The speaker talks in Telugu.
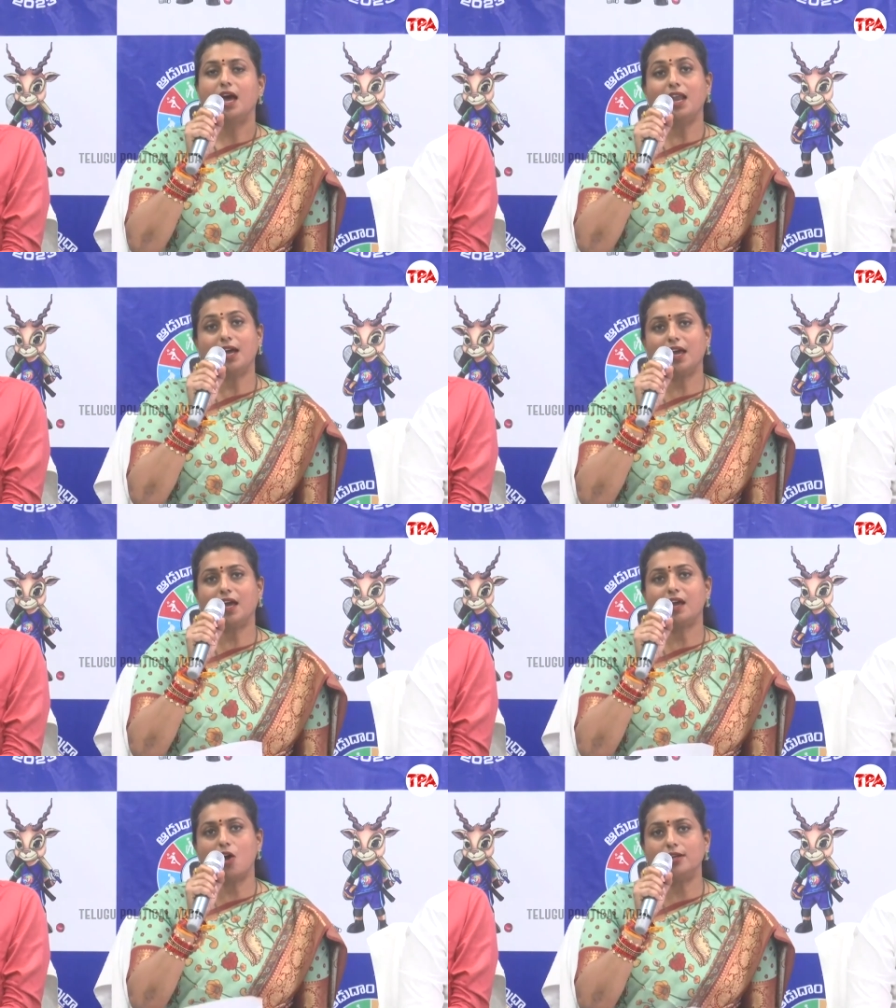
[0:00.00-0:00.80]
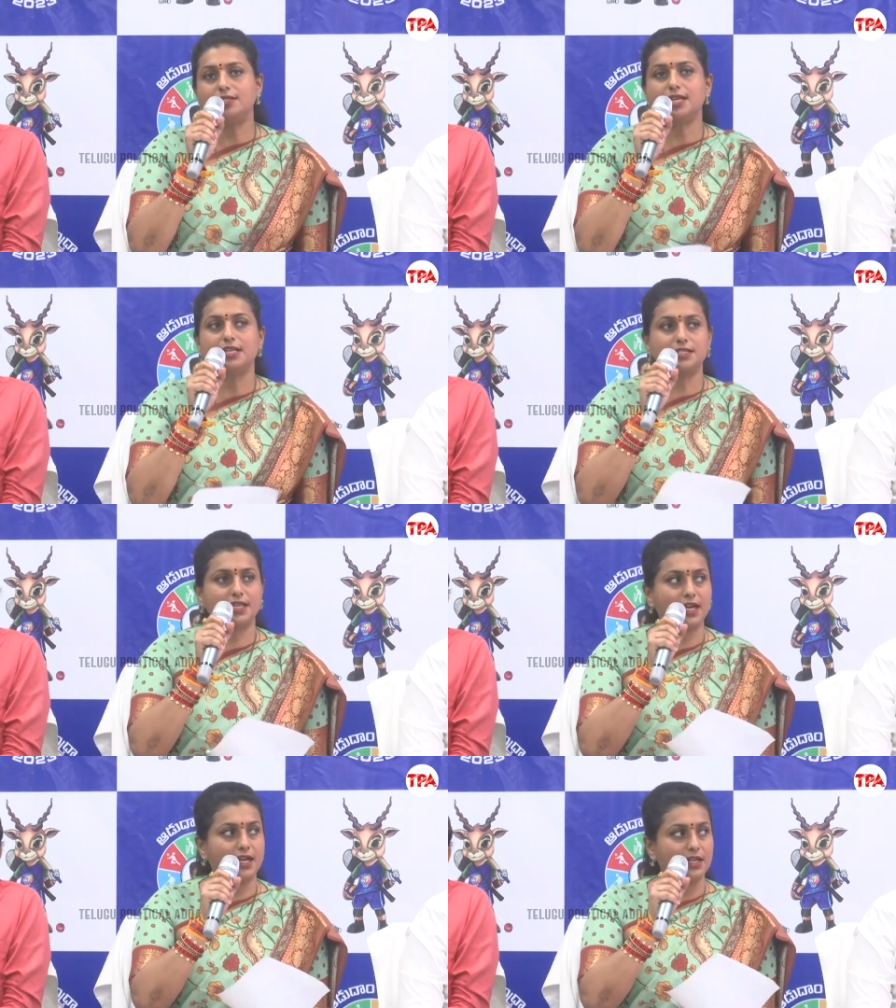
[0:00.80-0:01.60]
అలాగే
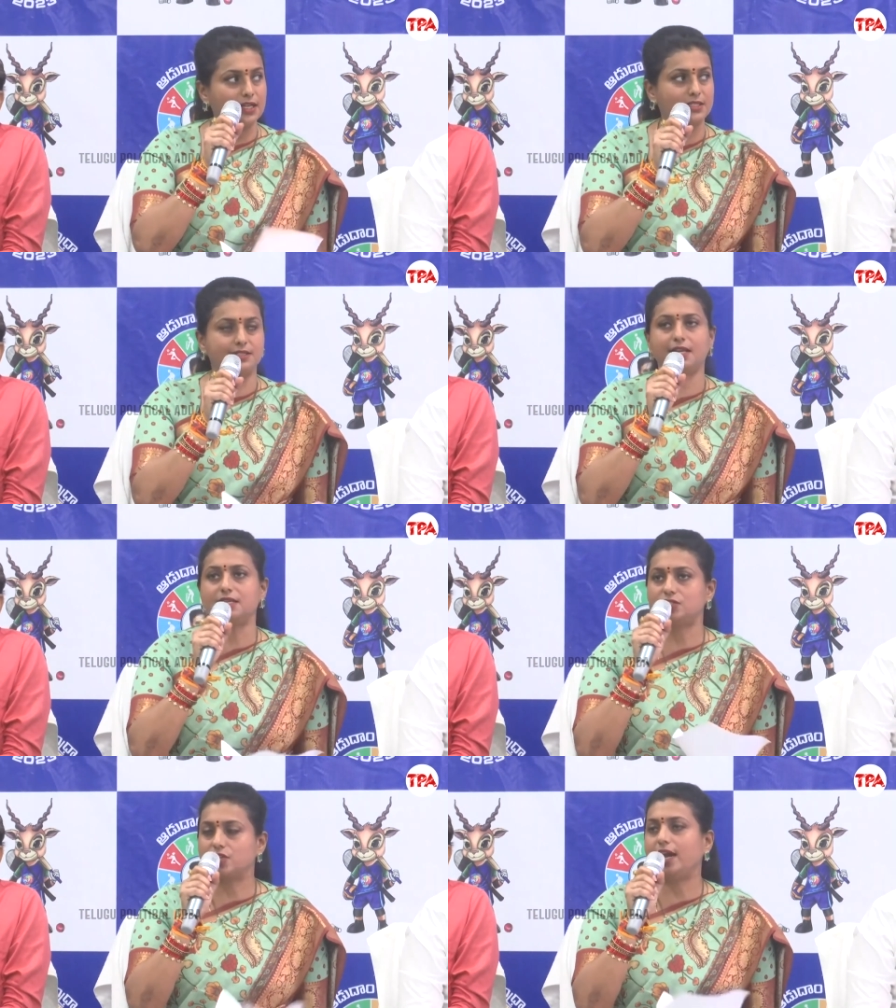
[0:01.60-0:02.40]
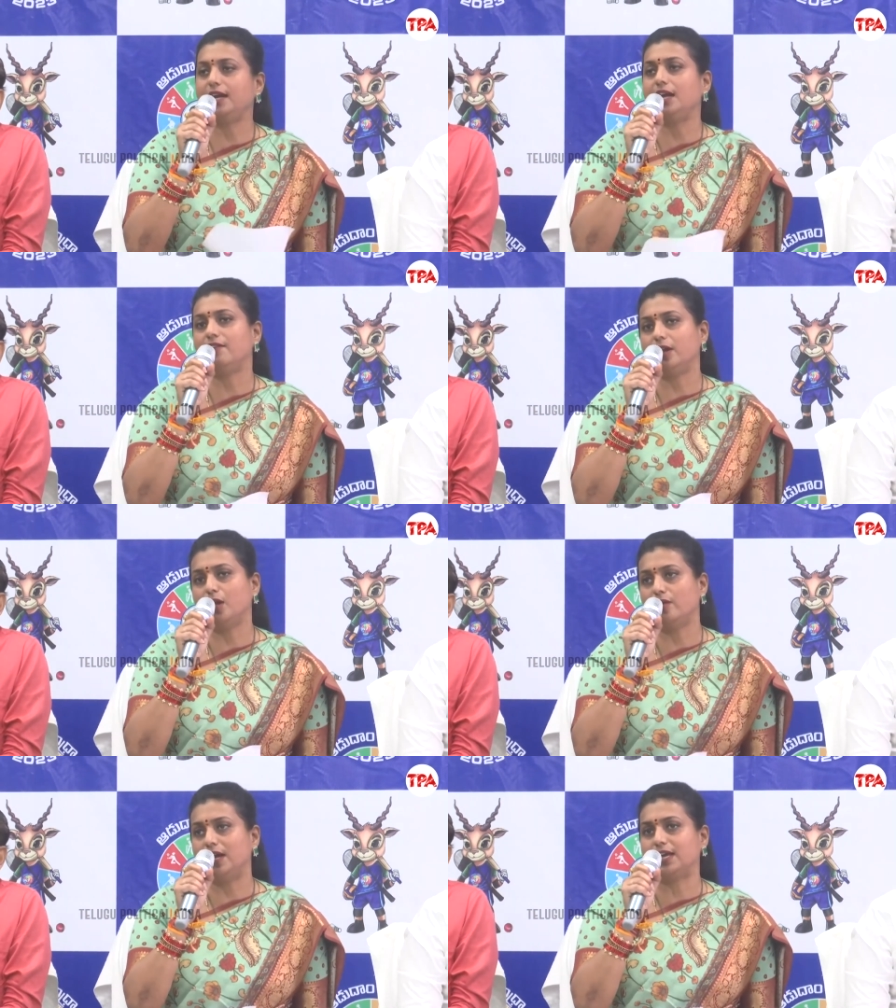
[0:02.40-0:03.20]
కాన్స్టెన్సీ డిస్ట్రిక్ట్ స్టేట్
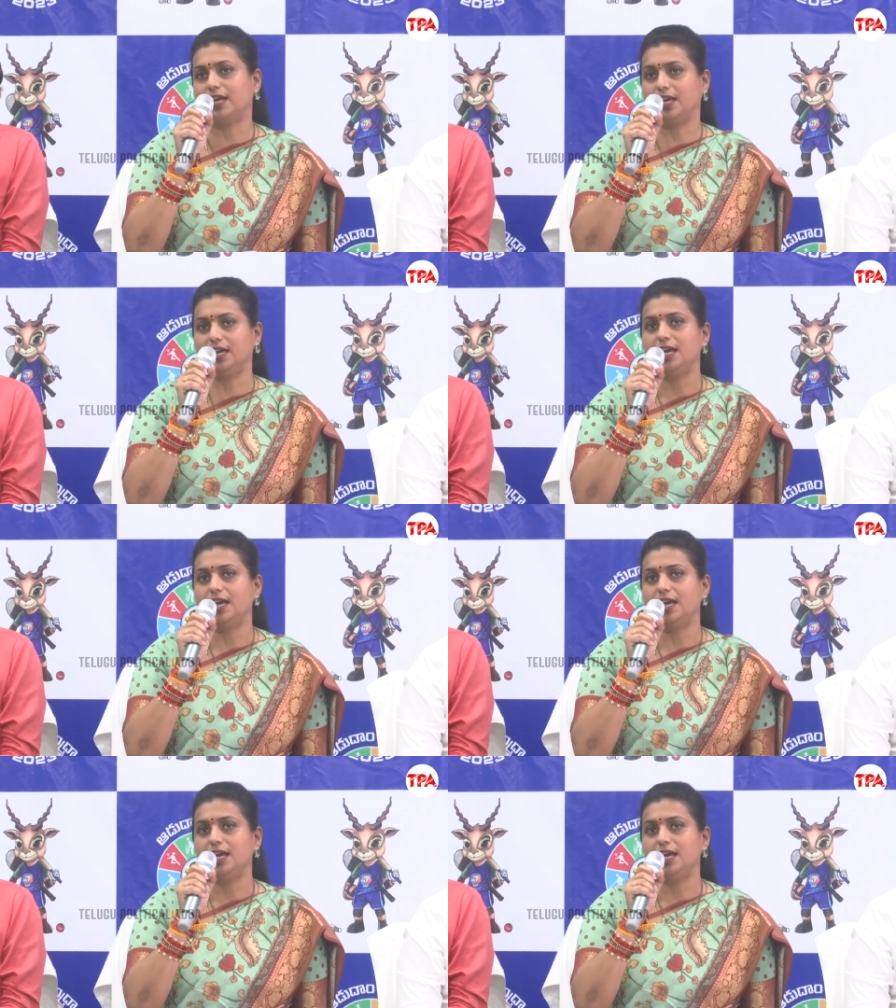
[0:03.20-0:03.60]
లెవెల్లో వాళ్ళకి